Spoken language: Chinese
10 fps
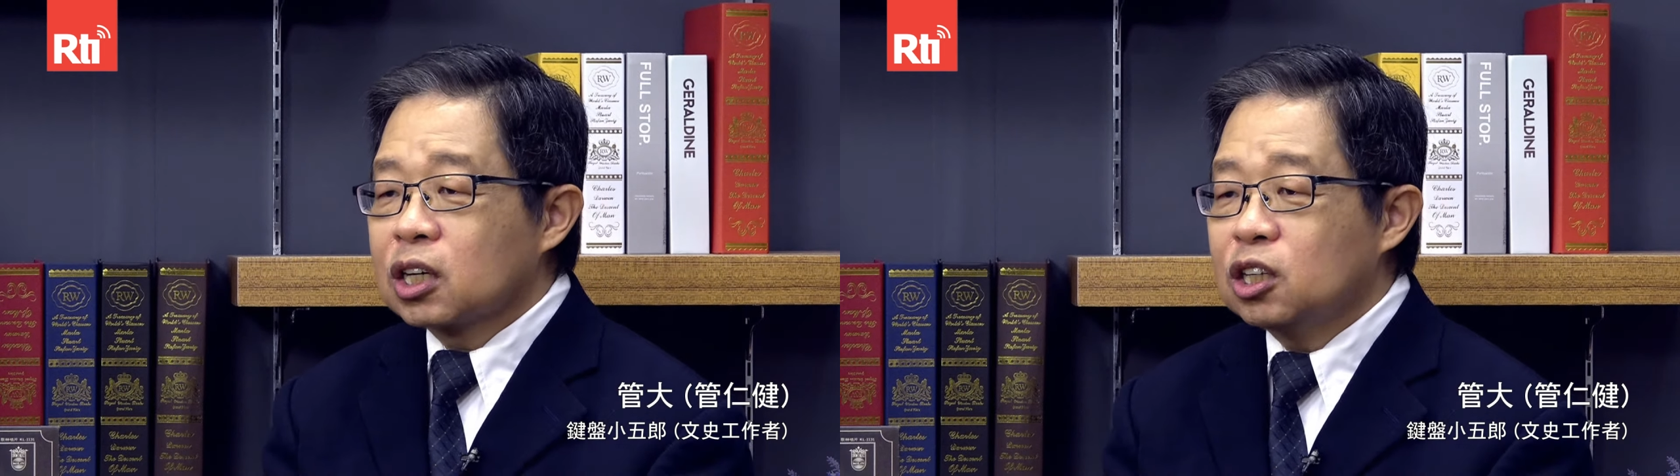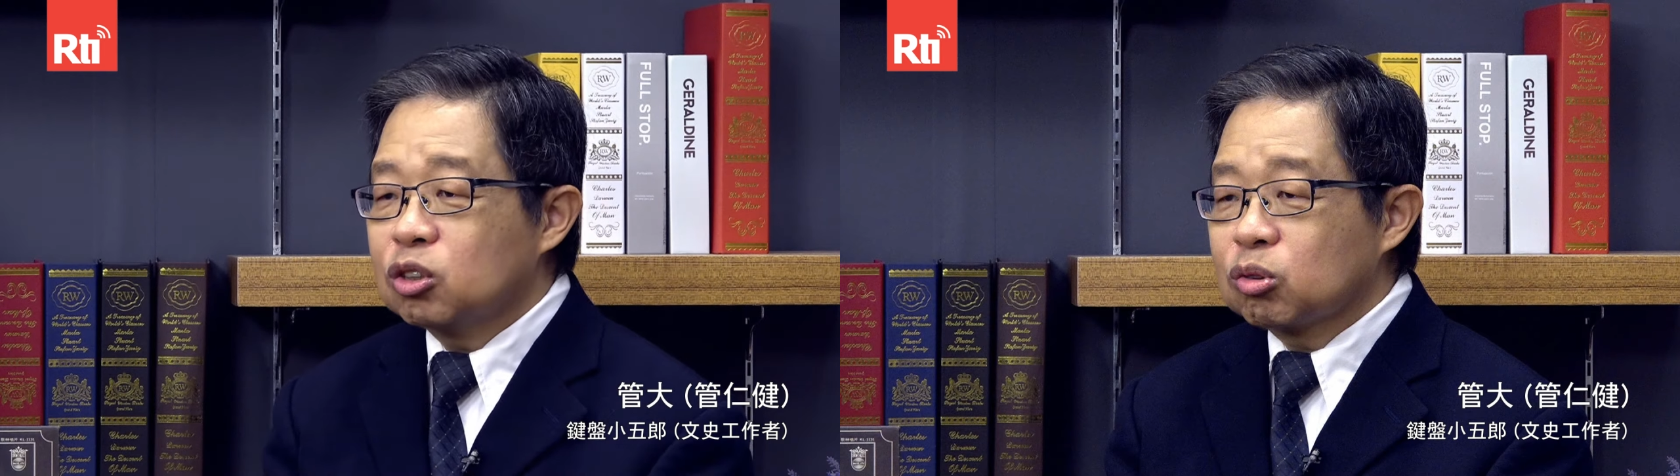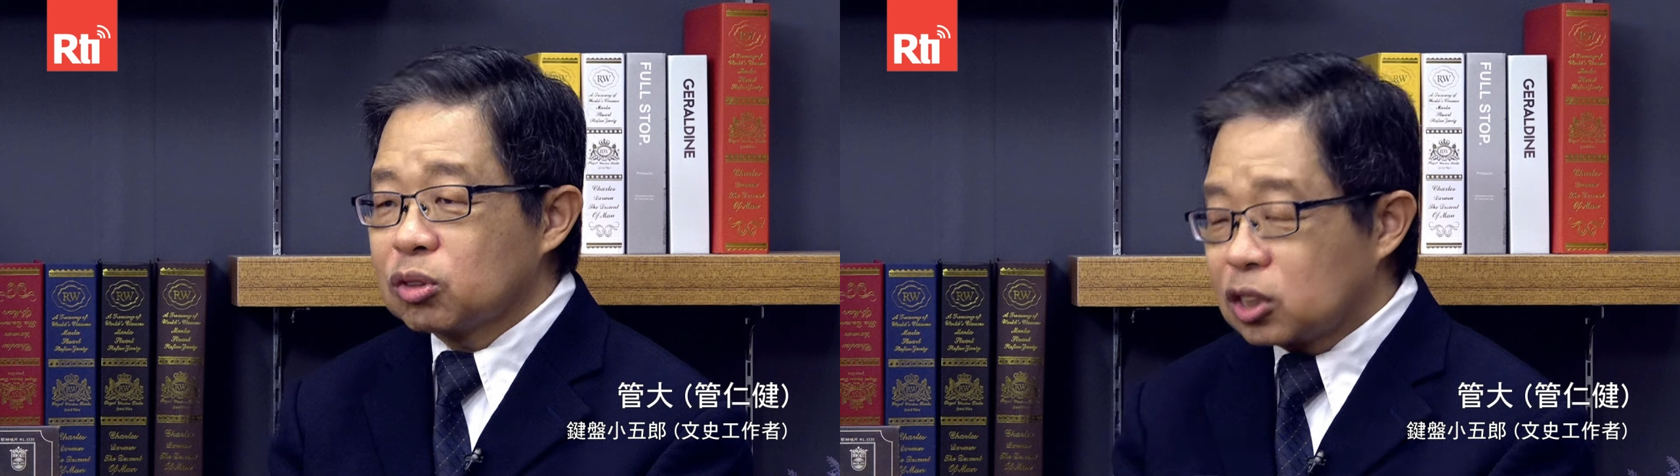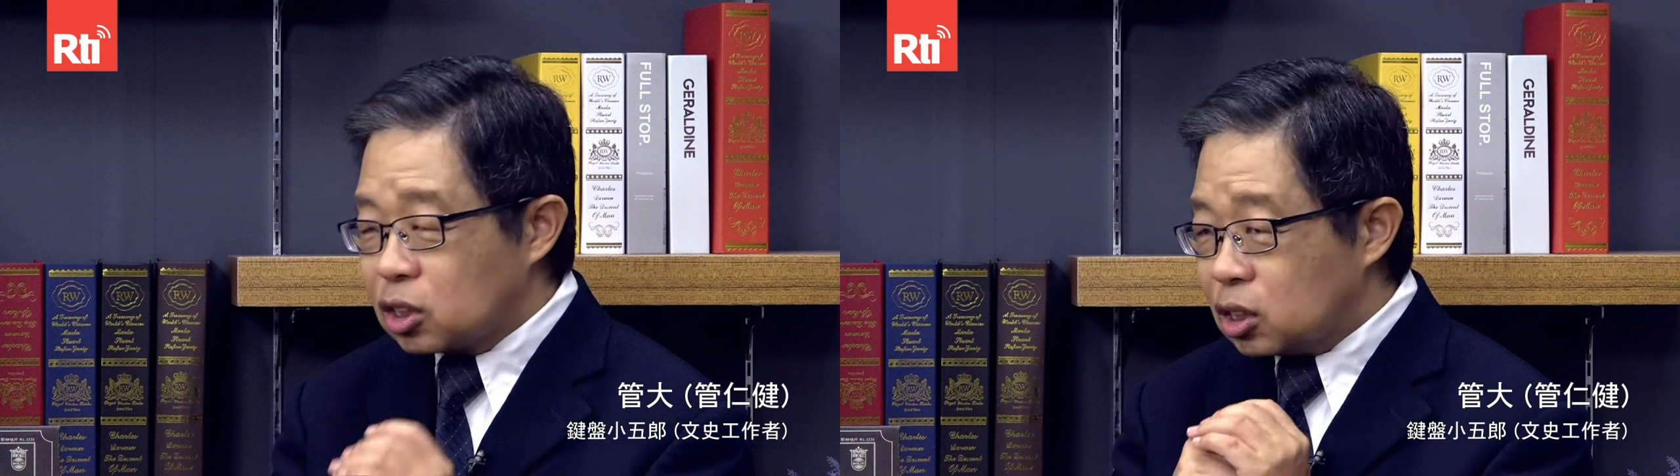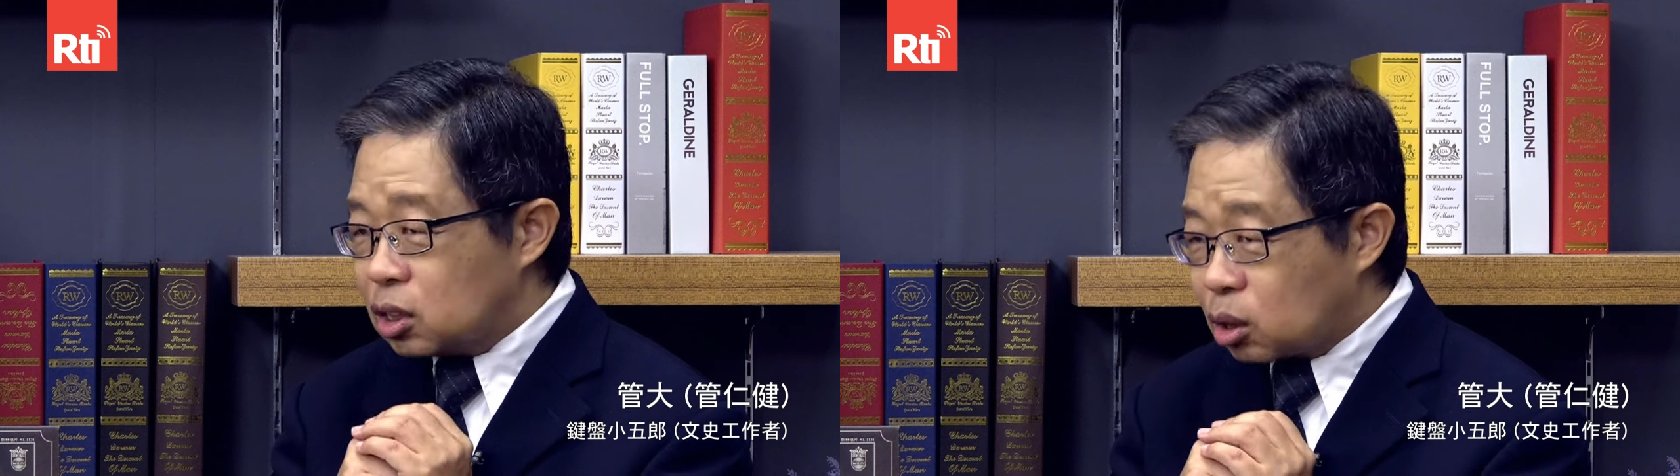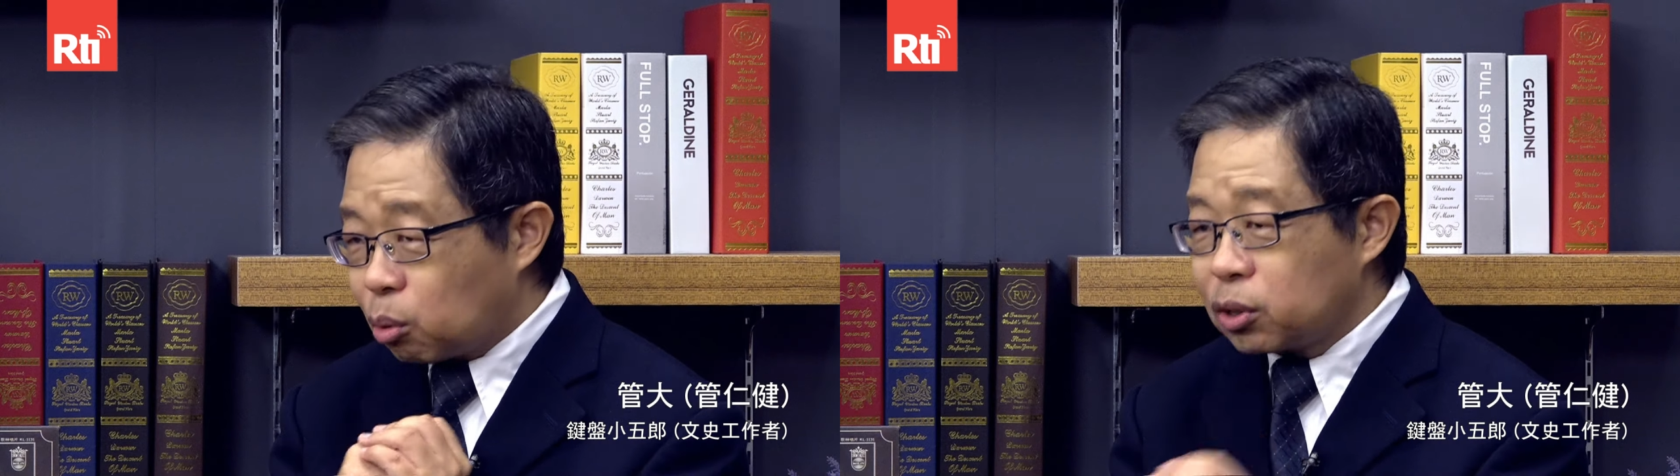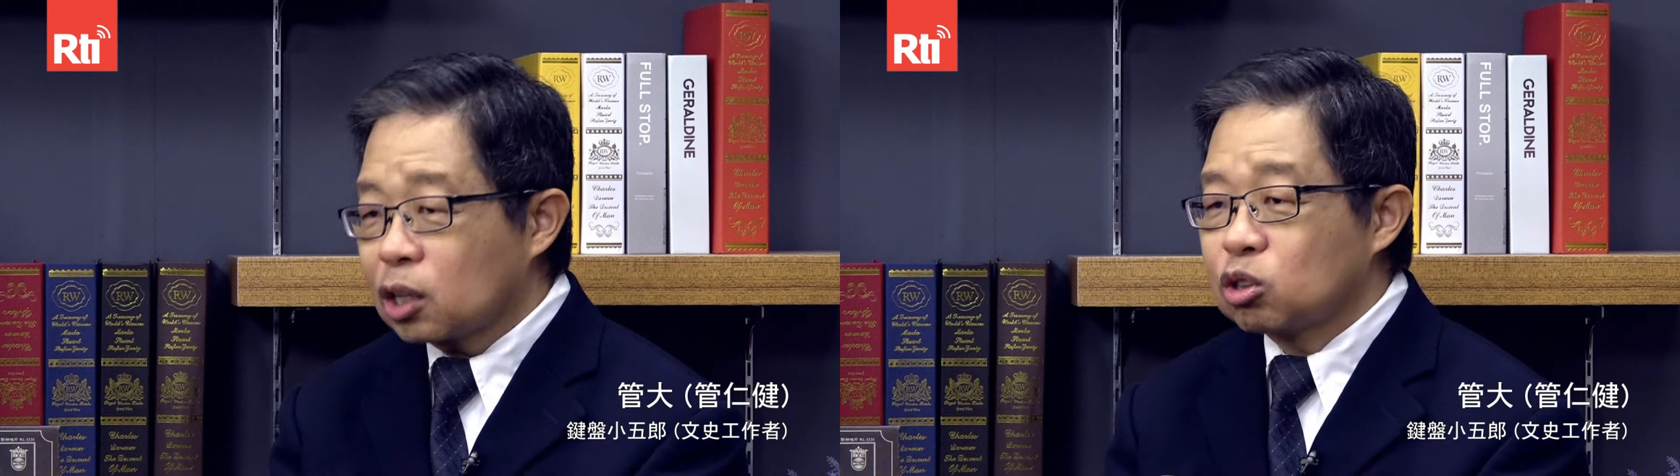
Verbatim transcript: 可以说是同